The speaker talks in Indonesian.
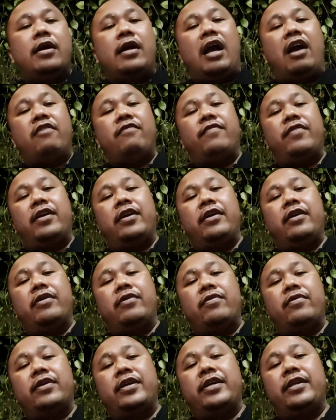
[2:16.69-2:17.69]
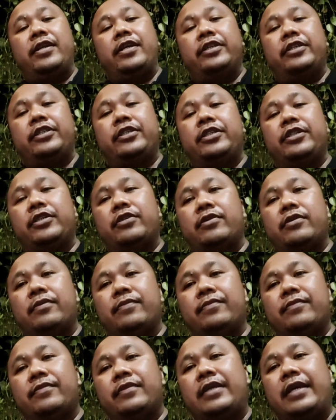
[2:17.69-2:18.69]
Cafe Rogilis
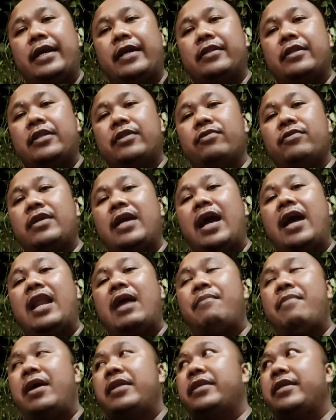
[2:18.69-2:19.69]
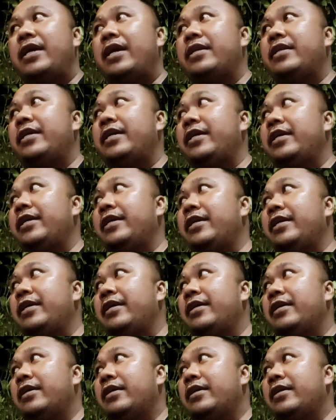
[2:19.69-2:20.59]
ya tentunya alamatnya di